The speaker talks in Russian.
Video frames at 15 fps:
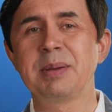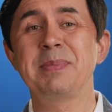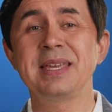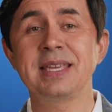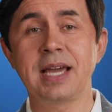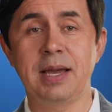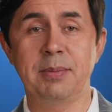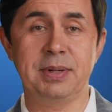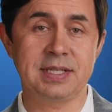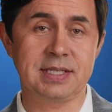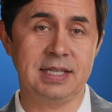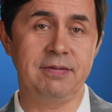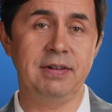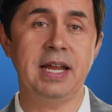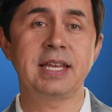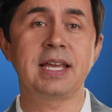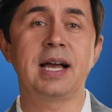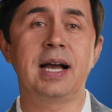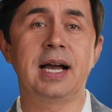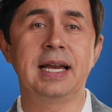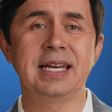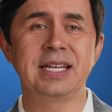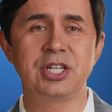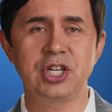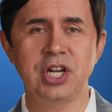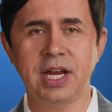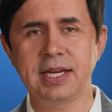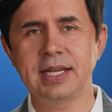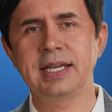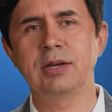мы меняем представление о
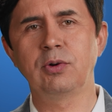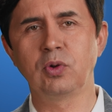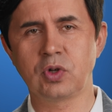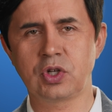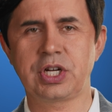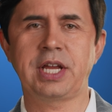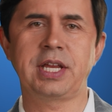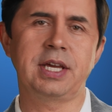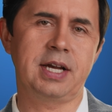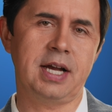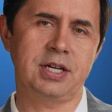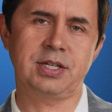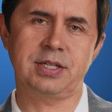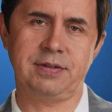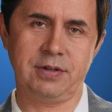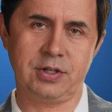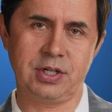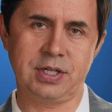лечении и улучшении качества